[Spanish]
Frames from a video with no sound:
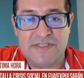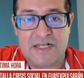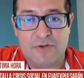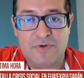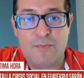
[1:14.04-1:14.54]

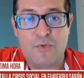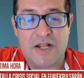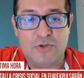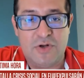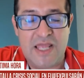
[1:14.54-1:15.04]
se creó una
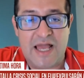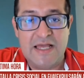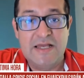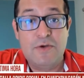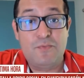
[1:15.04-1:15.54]

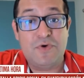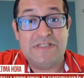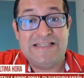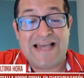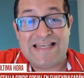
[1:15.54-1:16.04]
moratoria,
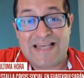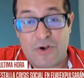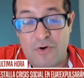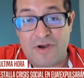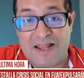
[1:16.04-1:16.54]
pues ya
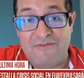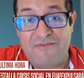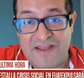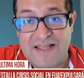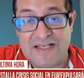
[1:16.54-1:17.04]
llegó el
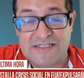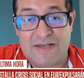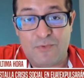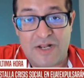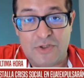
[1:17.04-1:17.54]
fin de
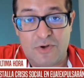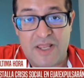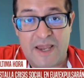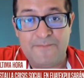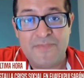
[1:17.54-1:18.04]
esta
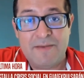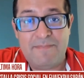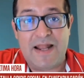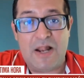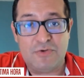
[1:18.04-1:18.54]
moratoria
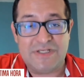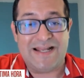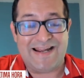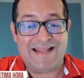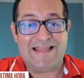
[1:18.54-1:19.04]
para los
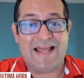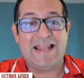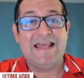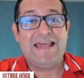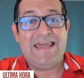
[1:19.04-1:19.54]
que
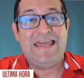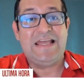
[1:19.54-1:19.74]
rentan y